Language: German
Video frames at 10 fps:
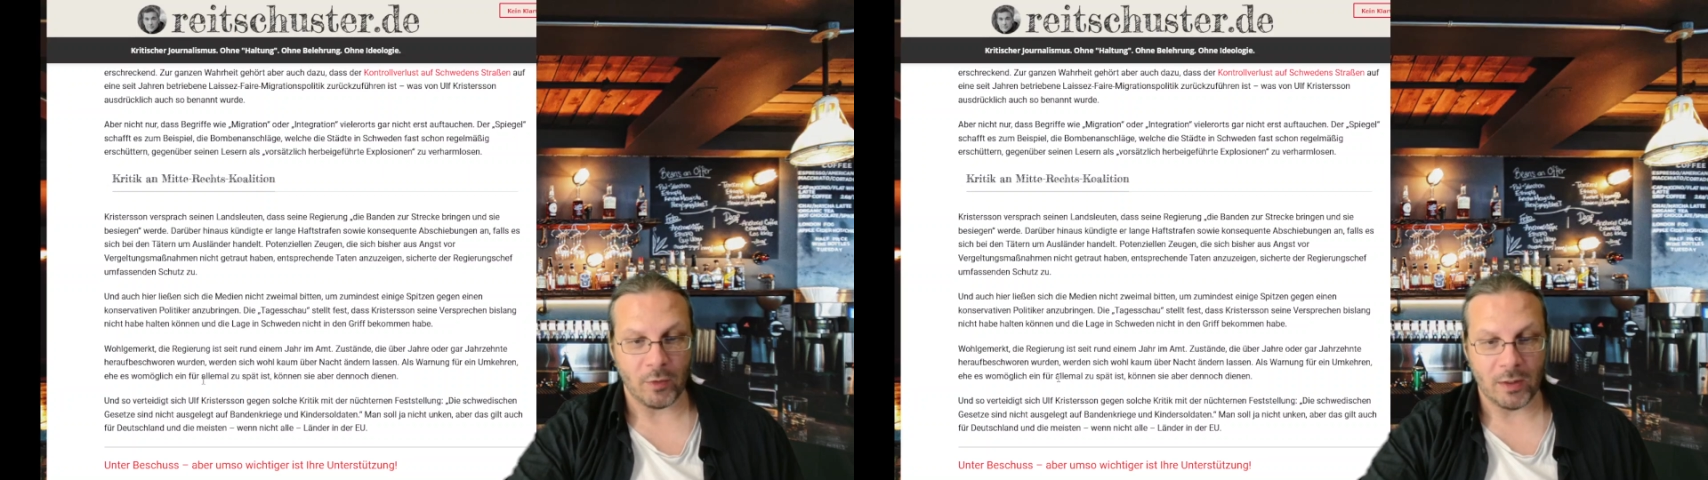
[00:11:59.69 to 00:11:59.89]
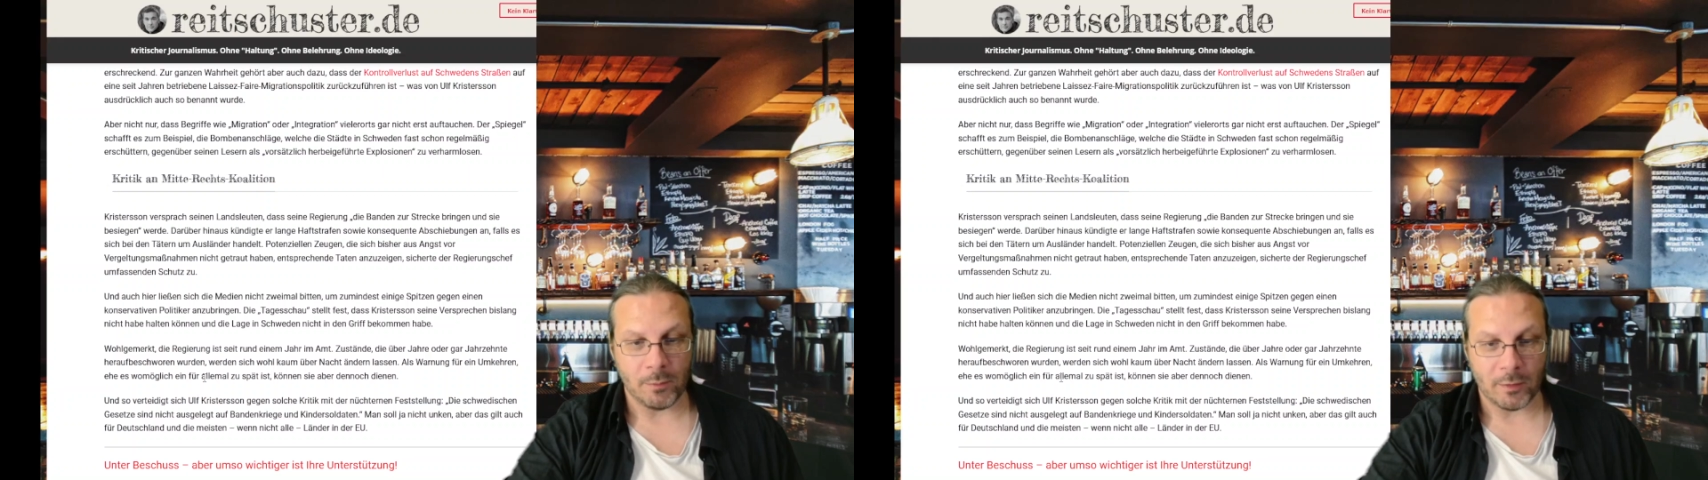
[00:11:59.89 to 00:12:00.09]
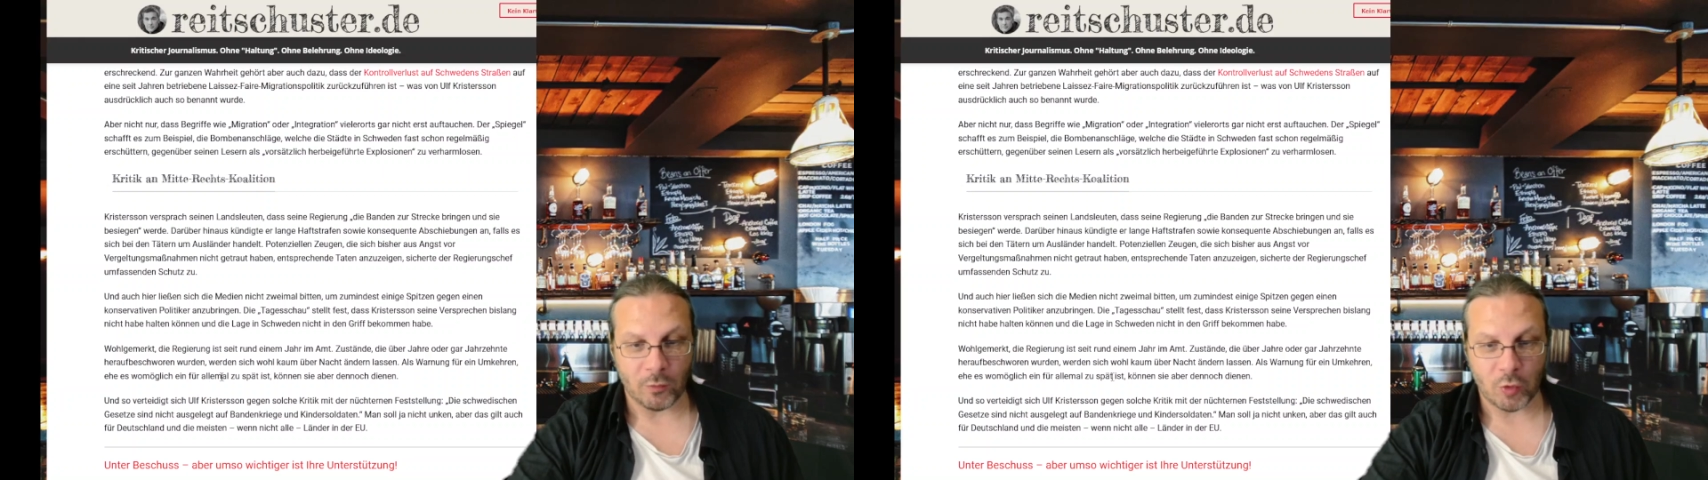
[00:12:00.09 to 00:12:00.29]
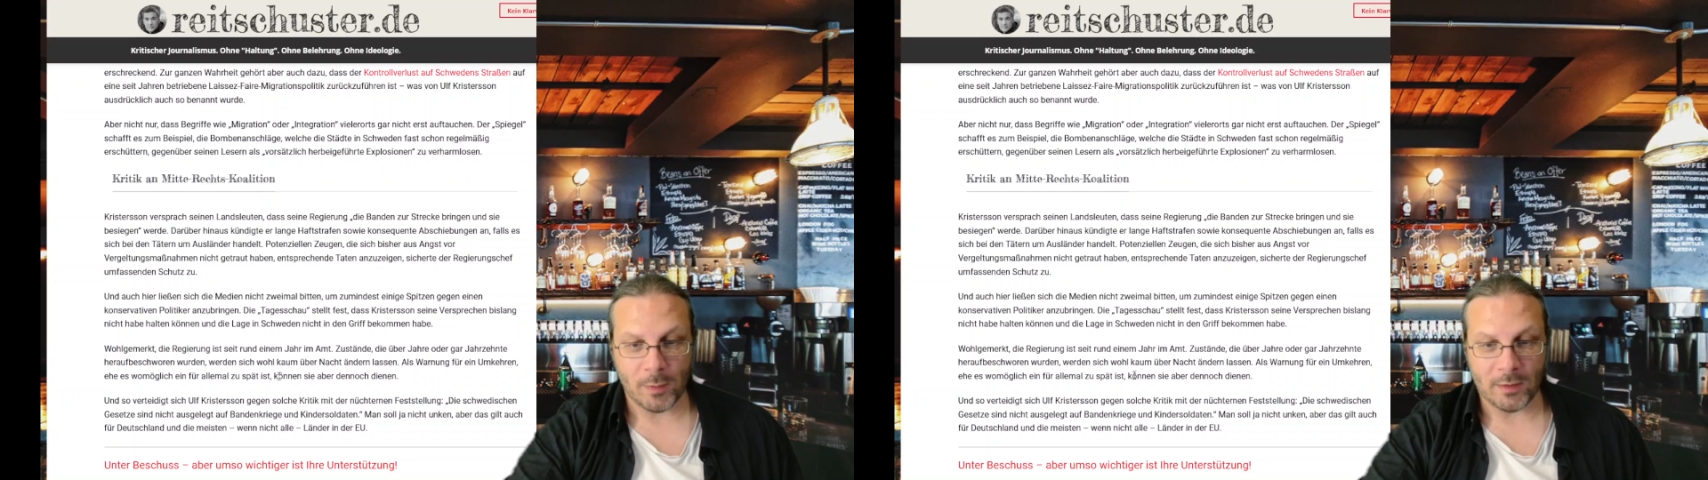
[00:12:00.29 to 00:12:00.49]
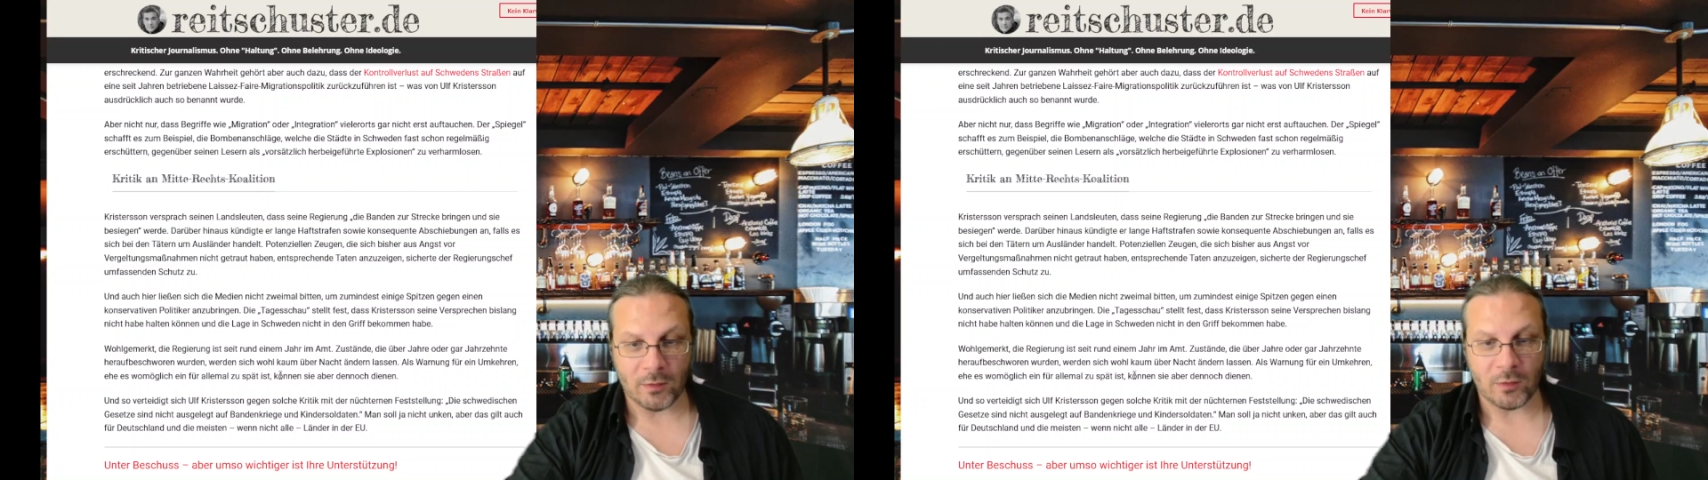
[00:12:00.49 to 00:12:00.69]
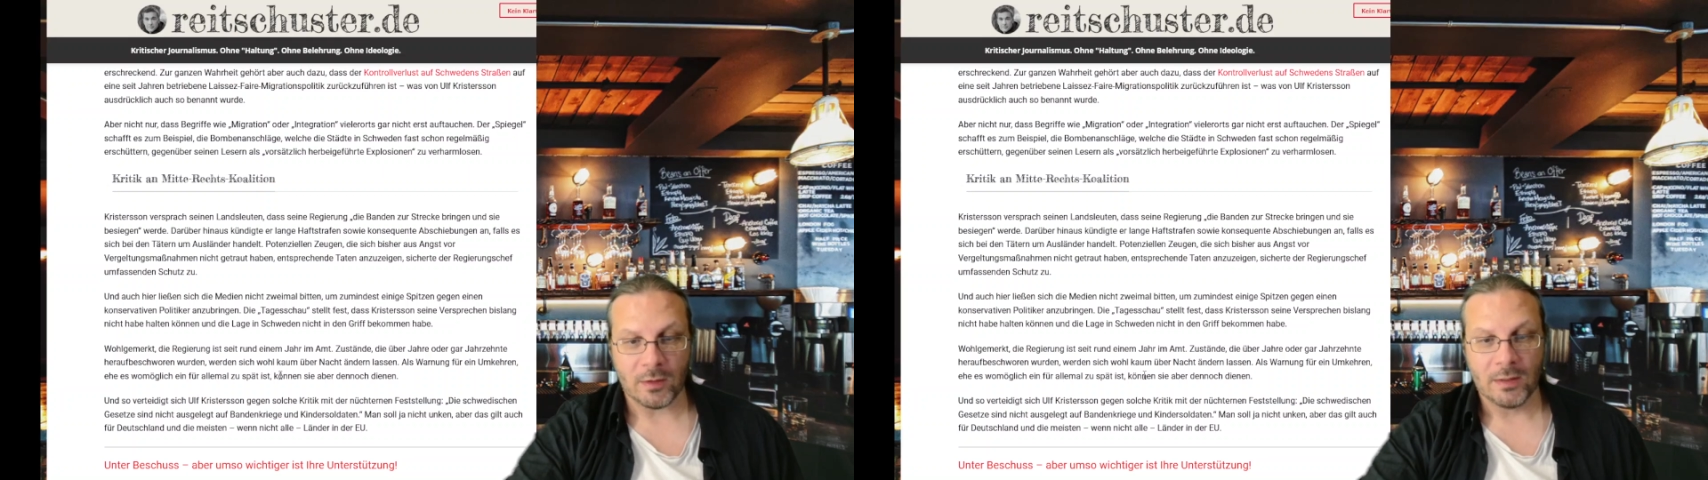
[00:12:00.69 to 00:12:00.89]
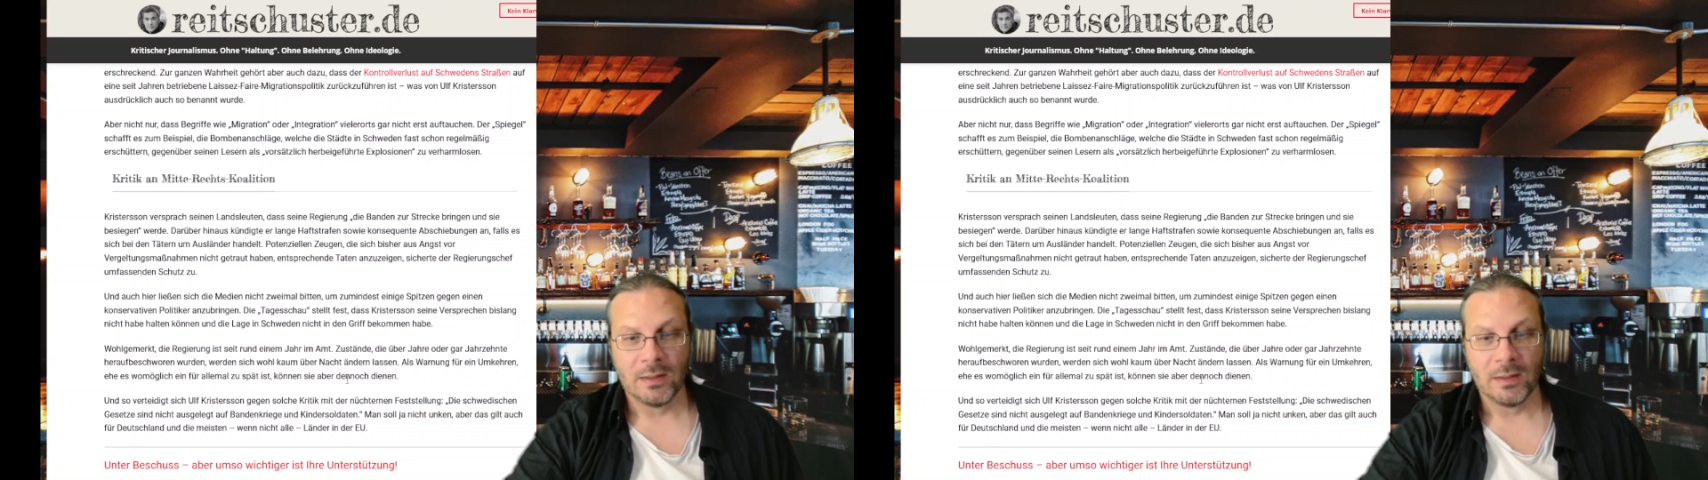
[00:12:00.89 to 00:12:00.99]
für alle Mal zu spät ist,